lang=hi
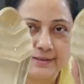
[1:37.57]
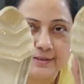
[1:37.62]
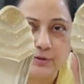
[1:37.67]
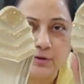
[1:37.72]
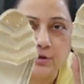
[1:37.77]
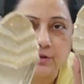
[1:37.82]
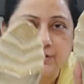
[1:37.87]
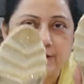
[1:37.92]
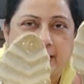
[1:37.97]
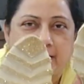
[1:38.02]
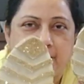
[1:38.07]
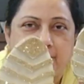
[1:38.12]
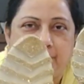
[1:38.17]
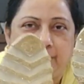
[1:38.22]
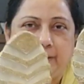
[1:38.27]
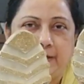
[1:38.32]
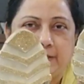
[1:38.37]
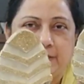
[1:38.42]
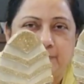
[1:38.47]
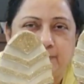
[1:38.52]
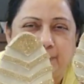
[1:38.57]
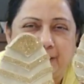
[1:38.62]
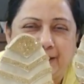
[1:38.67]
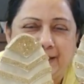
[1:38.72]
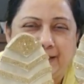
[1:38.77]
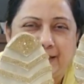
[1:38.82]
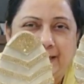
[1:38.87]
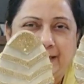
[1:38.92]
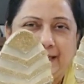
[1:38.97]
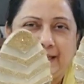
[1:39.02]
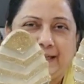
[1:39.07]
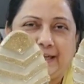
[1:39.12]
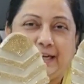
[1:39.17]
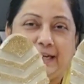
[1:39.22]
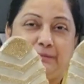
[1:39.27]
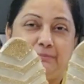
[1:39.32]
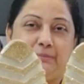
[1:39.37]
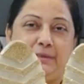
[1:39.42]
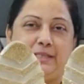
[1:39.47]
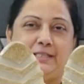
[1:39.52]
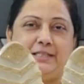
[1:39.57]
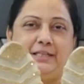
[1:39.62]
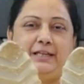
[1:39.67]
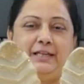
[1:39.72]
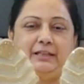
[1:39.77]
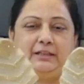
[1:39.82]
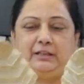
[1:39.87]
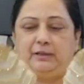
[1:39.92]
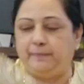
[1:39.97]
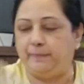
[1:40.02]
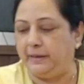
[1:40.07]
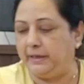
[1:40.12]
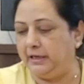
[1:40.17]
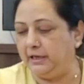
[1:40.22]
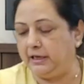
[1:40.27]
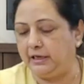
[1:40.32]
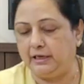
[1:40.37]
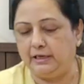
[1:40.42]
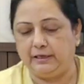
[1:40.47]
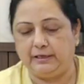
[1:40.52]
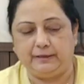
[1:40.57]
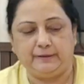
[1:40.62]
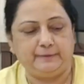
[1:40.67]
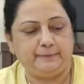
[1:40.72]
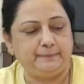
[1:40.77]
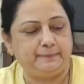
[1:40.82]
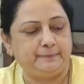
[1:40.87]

थोड़ा शाइन भी है इसमें रात में अच्छी लगती है पहनने के लिए